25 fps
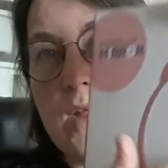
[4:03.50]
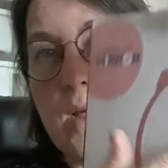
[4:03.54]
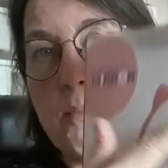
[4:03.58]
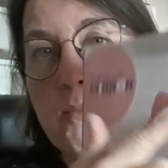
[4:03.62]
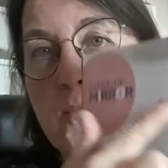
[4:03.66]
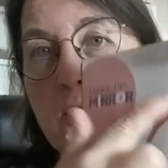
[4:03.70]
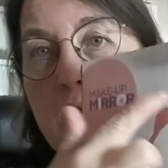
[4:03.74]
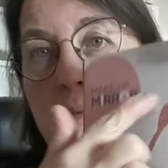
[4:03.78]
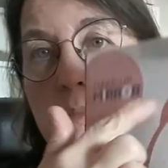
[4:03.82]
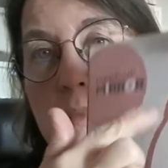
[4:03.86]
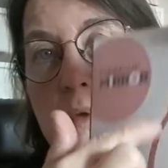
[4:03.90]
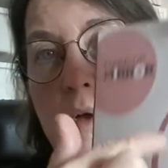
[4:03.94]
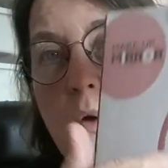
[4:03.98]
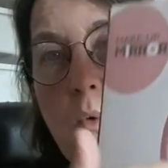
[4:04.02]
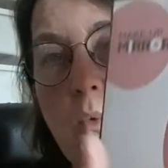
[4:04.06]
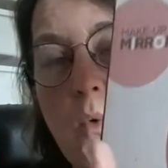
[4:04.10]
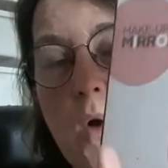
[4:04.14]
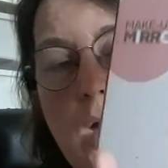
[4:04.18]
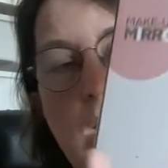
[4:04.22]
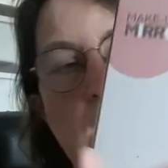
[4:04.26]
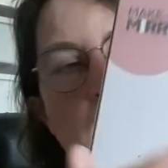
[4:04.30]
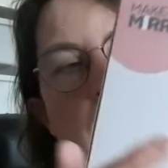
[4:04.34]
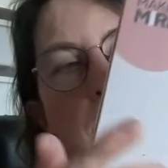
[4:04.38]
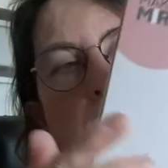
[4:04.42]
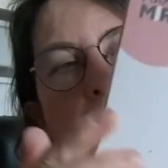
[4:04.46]
Un petit
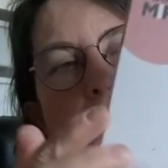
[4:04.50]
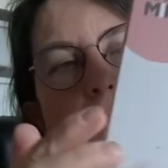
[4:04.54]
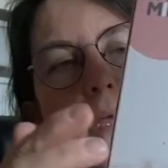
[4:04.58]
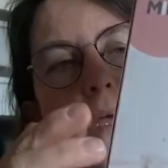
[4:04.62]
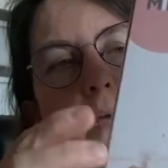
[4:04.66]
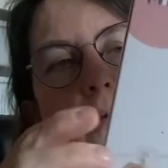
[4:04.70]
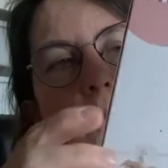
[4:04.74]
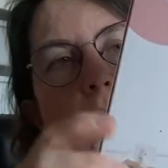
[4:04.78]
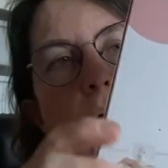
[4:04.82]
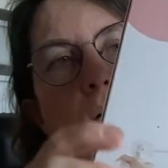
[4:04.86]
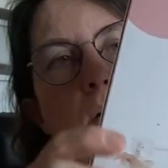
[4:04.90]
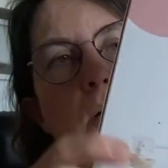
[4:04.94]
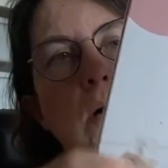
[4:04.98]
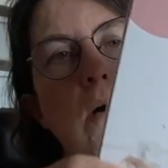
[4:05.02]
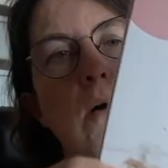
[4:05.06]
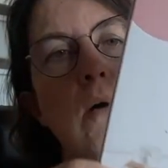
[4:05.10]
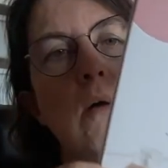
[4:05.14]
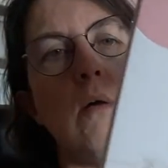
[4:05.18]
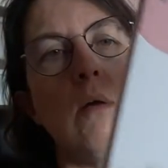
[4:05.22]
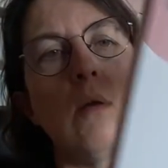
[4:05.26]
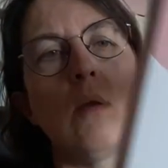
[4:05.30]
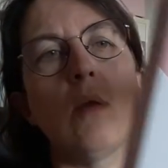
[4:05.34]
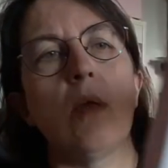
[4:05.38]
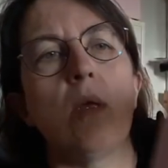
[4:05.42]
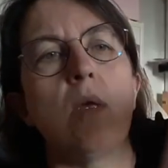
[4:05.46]
miroir. Il n'est pas très grand. Hein.
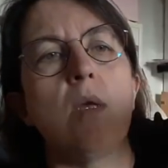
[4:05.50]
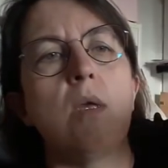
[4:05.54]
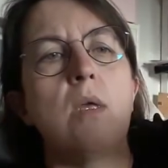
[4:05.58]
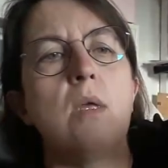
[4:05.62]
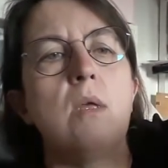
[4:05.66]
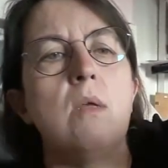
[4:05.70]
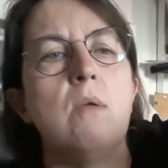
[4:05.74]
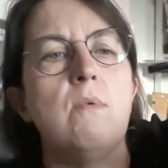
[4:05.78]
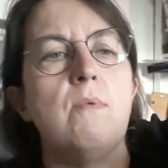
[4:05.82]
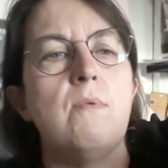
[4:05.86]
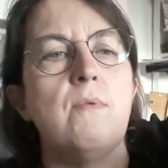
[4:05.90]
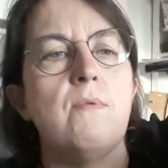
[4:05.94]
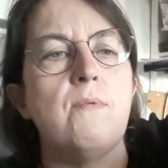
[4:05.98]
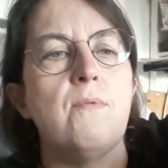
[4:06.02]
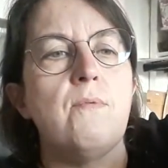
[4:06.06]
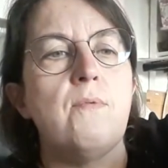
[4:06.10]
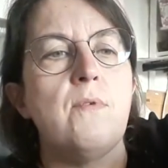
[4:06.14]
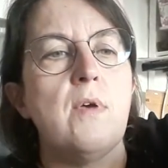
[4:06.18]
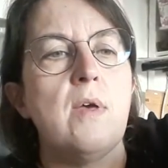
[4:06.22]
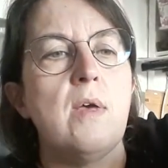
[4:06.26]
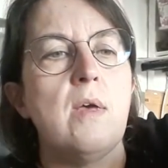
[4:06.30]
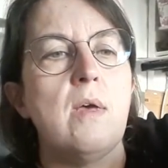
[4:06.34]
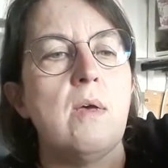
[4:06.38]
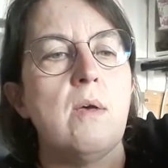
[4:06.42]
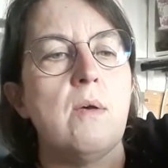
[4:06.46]
Il
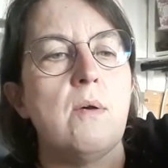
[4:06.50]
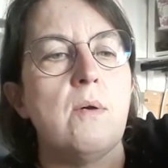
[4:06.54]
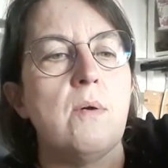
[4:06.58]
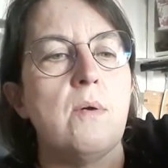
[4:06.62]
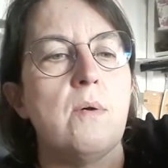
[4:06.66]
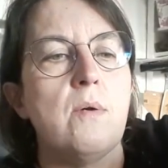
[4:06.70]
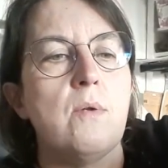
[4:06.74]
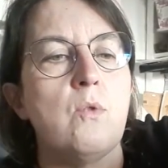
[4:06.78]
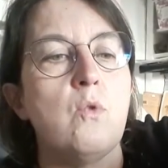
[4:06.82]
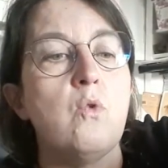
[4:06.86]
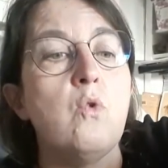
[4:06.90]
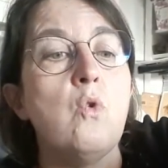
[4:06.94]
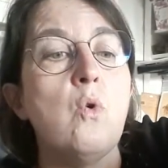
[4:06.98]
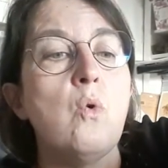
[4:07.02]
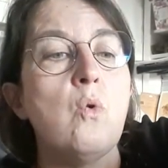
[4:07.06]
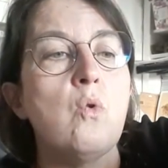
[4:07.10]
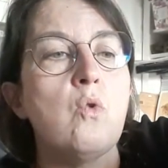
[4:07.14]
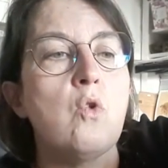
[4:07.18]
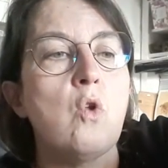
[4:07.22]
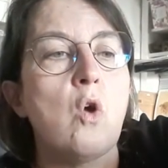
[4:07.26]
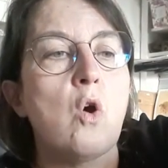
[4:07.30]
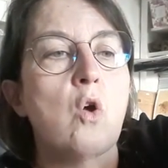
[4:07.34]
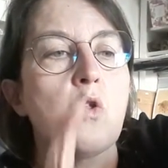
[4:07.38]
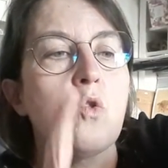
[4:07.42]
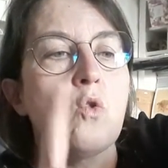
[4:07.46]
fait euh, de
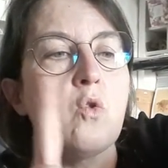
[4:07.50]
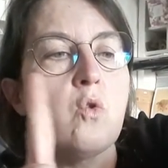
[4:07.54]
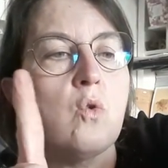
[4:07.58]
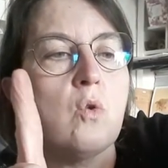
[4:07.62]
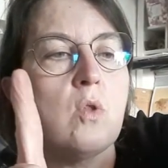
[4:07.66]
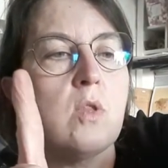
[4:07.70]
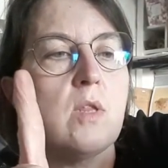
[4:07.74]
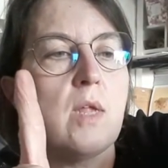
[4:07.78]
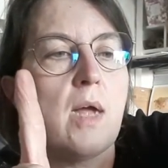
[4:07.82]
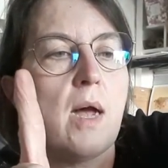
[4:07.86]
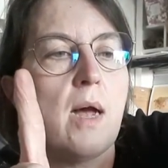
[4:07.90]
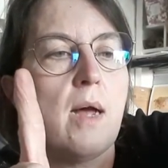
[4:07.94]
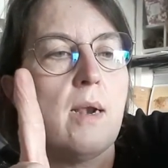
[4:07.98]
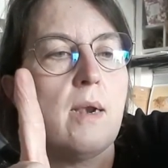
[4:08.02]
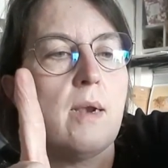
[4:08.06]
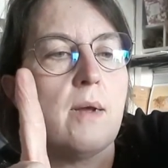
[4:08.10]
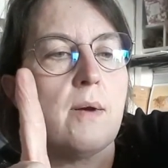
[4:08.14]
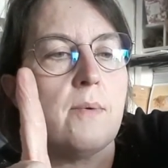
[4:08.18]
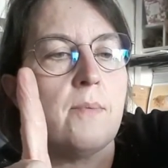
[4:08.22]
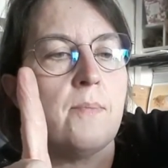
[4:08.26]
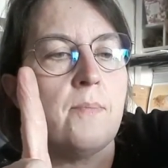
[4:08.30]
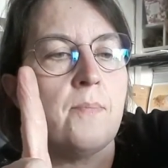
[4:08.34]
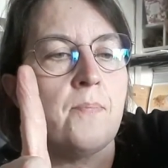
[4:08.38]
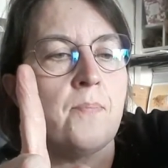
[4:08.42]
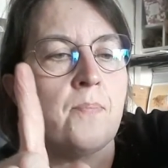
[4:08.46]
hauteur
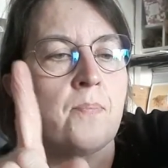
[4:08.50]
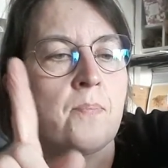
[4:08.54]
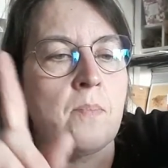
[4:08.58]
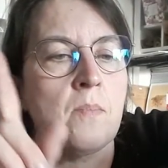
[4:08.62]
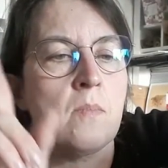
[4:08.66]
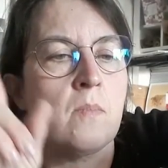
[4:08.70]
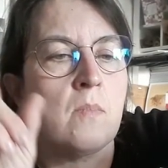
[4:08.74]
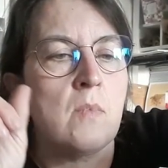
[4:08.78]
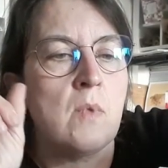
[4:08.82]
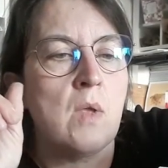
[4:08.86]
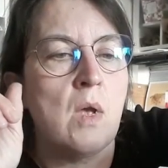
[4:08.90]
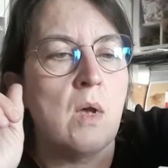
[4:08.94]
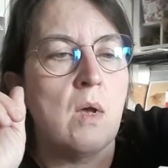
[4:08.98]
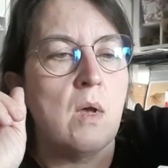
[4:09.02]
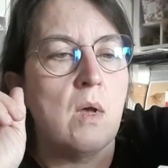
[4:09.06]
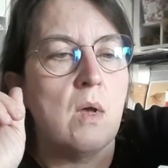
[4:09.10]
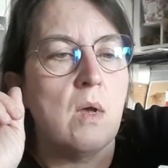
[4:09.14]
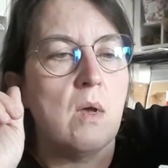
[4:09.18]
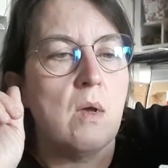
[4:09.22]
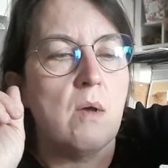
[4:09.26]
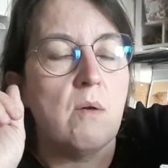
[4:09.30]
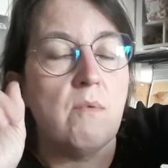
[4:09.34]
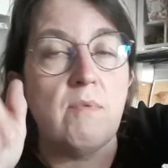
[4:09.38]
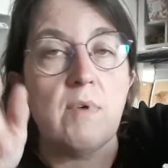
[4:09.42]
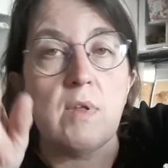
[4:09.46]
totale.
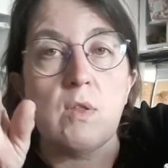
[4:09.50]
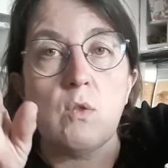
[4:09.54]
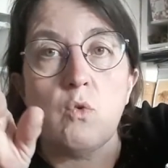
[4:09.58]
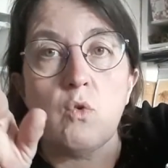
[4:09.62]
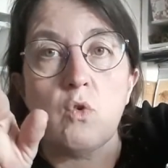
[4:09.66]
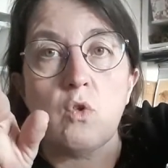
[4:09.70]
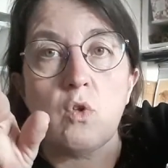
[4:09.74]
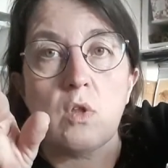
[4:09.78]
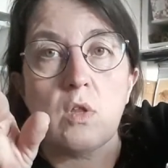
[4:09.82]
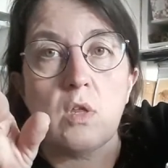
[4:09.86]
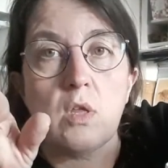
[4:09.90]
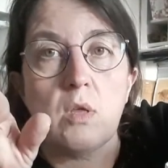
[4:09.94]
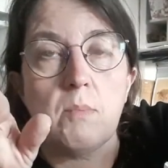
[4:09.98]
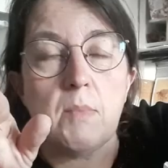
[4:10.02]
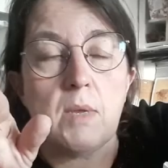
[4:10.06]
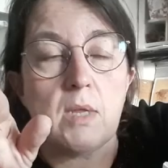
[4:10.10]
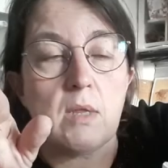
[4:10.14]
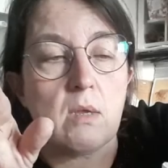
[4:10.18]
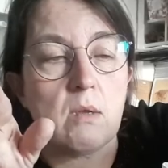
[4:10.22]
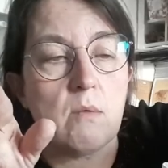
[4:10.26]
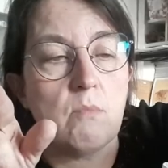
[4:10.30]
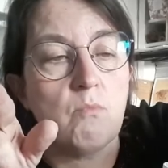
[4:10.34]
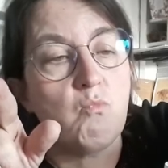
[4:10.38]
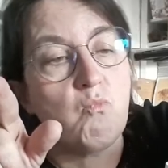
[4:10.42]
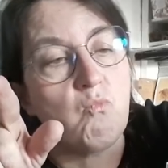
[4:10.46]
22 cm
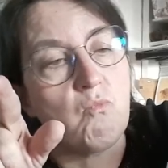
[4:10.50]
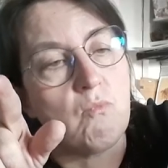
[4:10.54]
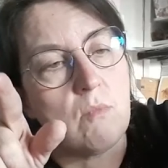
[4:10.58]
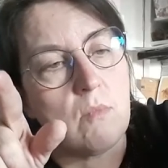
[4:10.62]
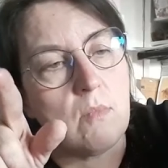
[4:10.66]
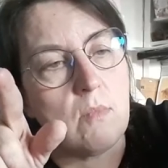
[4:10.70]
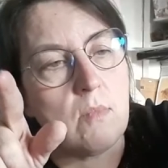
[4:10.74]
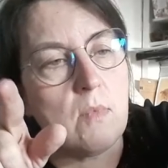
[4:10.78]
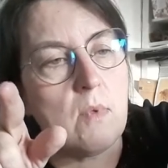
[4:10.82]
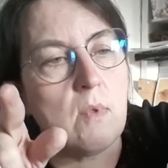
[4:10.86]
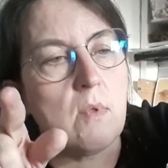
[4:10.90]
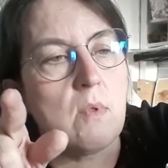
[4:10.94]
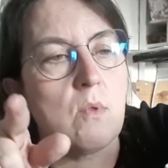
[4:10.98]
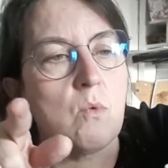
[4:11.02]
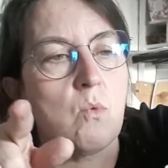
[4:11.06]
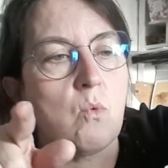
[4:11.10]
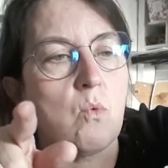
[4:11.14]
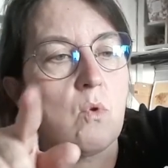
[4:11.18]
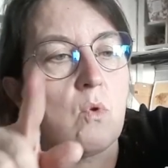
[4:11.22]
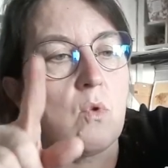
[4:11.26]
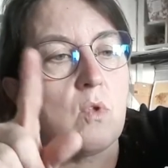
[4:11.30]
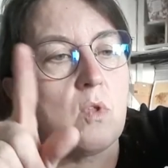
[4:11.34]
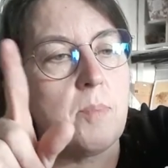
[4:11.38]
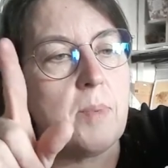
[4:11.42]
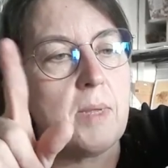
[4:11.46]

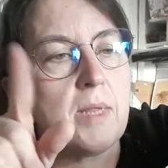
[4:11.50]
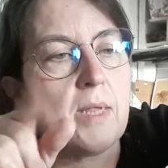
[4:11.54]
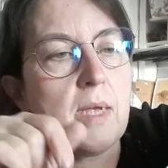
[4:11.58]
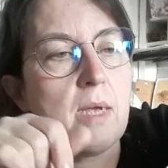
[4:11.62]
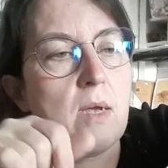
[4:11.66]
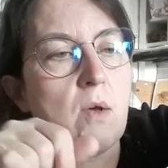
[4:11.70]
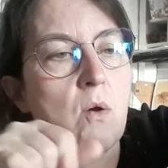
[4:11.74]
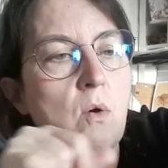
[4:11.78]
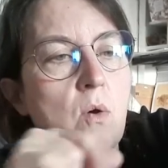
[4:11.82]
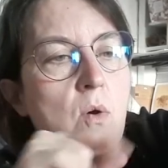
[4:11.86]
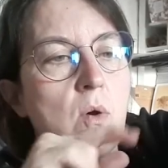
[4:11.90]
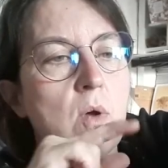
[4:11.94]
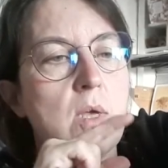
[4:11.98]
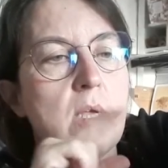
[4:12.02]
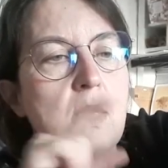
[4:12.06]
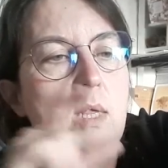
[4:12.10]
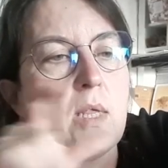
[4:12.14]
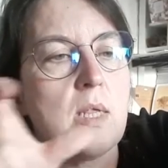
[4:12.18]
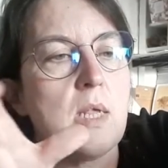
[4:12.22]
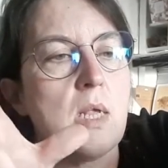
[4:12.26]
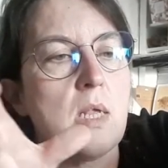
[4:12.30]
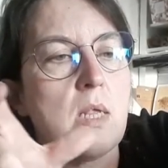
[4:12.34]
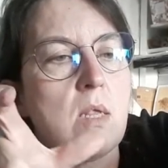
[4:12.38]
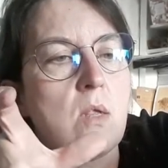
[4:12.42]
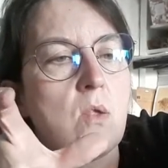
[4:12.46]
donc euh, c'est pas très grand, et
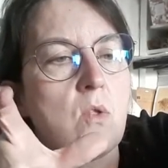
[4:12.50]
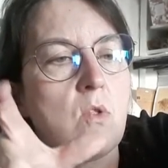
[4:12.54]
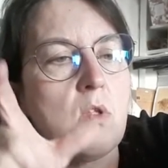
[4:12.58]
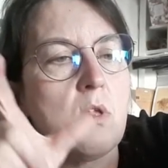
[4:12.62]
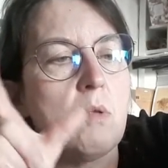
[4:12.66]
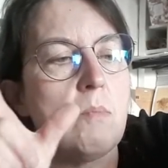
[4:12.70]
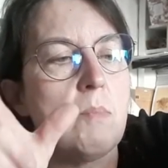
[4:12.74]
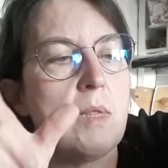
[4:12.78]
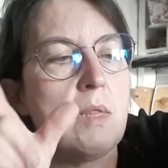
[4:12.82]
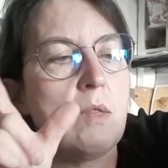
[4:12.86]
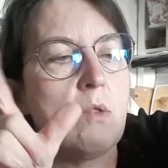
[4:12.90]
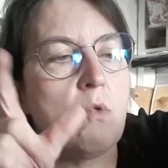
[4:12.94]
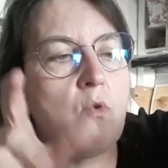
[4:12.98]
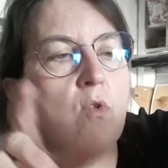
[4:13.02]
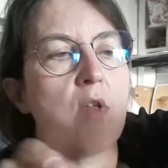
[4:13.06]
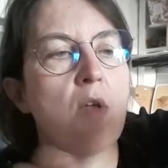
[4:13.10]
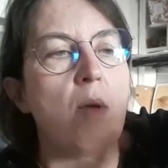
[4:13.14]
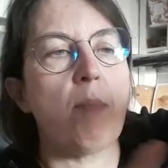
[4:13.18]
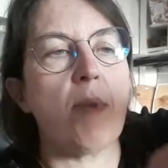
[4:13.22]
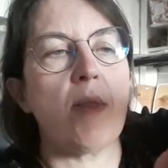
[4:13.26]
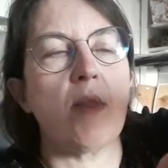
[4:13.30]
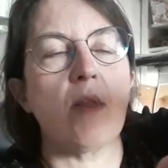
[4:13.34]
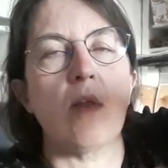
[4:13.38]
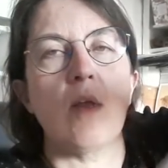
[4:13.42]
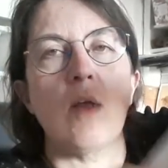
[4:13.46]
16 cm de
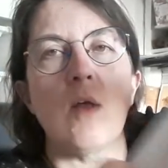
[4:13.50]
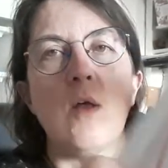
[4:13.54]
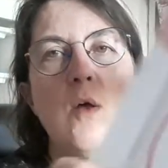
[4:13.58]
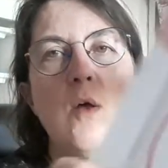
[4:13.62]
diamètre.